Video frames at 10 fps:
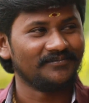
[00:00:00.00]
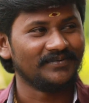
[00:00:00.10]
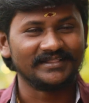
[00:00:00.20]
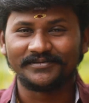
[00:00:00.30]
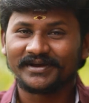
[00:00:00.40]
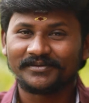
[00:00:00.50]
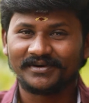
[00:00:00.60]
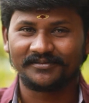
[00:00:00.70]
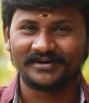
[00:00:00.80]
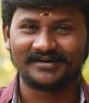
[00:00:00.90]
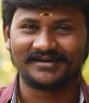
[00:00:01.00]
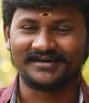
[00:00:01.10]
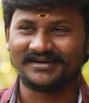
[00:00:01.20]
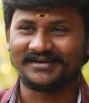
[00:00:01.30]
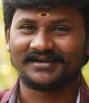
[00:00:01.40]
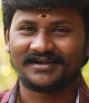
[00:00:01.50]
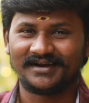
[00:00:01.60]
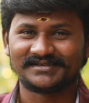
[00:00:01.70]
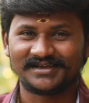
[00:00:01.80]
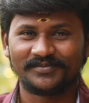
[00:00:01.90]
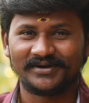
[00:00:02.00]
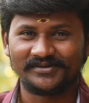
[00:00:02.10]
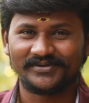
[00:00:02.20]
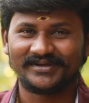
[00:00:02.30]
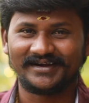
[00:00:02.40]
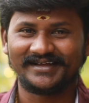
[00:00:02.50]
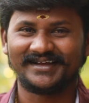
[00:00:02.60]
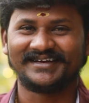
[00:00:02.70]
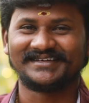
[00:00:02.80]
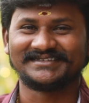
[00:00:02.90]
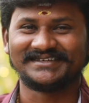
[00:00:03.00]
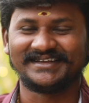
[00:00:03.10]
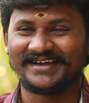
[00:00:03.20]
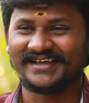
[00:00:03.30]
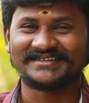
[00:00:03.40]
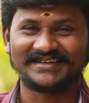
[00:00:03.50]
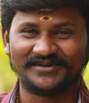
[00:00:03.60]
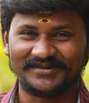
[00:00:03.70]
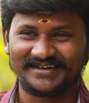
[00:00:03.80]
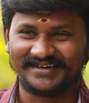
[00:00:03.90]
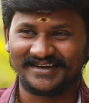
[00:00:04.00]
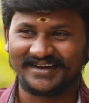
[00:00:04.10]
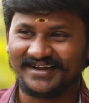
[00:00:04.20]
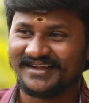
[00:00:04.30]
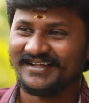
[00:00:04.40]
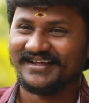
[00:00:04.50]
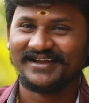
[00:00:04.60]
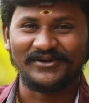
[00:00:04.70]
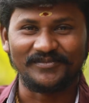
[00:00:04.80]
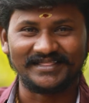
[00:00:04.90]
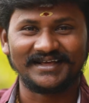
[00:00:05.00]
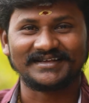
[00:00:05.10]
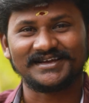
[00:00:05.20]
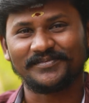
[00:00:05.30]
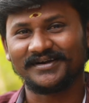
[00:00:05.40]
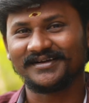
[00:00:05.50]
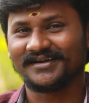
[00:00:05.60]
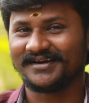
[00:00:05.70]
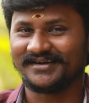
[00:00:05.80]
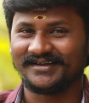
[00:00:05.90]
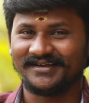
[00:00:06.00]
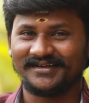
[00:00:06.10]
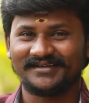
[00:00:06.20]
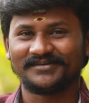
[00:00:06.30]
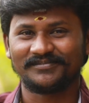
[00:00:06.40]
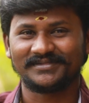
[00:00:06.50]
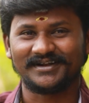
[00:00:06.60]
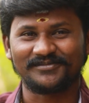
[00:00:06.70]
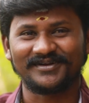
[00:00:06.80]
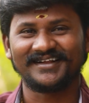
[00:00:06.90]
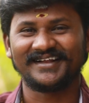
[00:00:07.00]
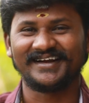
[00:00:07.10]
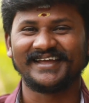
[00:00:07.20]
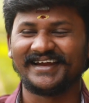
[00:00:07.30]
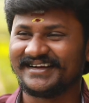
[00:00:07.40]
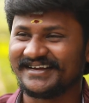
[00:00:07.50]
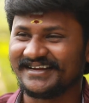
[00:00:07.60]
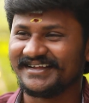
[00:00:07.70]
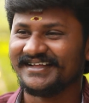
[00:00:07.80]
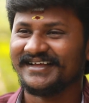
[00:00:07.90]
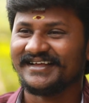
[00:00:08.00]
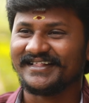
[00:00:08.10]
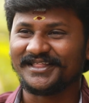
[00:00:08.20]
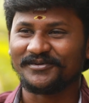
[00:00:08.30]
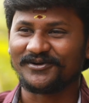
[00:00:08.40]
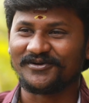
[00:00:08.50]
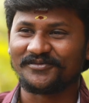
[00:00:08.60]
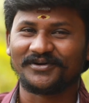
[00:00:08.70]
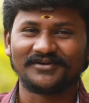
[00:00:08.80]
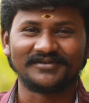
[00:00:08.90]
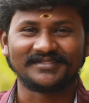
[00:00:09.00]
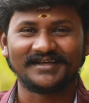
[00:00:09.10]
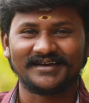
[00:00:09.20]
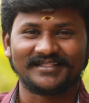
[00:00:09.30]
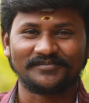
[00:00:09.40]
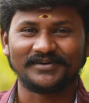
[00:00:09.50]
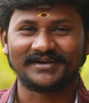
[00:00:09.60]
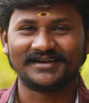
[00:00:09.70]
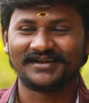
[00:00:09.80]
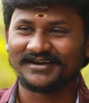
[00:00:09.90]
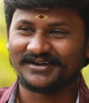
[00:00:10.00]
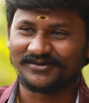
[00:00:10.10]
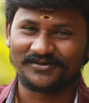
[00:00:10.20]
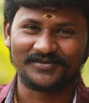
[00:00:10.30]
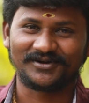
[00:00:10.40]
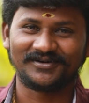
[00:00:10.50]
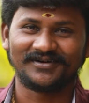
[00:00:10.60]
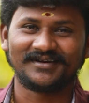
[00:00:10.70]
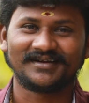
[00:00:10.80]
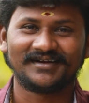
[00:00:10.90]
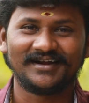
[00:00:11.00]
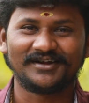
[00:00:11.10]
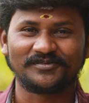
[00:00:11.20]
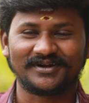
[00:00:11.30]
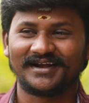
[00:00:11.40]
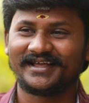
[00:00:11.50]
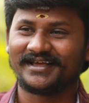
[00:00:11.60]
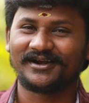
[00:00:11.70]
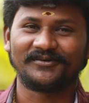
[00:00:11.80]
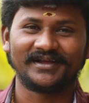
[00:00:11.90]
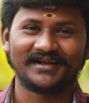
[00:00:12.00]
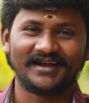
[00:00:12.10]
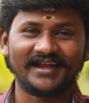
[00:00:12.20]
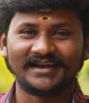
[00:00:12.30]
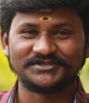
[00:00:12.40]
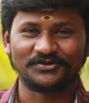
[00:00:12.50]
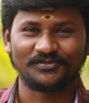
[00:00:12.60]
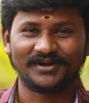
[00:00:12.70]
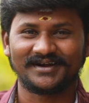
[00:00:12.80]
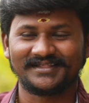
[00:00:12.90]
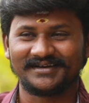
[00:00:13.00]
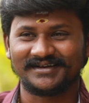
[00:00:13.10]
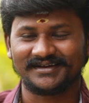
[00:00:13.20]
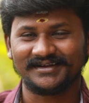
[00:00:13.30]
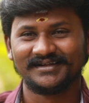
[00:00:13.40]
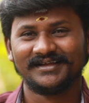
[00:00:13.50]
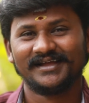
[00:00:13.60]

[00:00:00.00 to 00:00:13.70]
பந்தி பரிமாறப்பட்டுருக்கு காலை சாப்பாடு இப்போ ரெடி ஆகிட்டுருச்சு ரெடி ஆகி சாப்பிட்டுட்ருக்காங்க இன்னும் மத்தியான சாப்பாட்டுக்கு அங்கிட்டு தடபுடலாக ரெடி ஆகிட்டுருக்கு இந்த பக்கம் ஒரு பக்கம் தாரதப்பட்டன்னு அங்கிட்டு ஒரு பக்கம் நாட்டுப்புற கலைஞர்களுடைய கலை நிகழ்ச்சி ஒரு பக்கம் நடந்துகிட்ருக்கு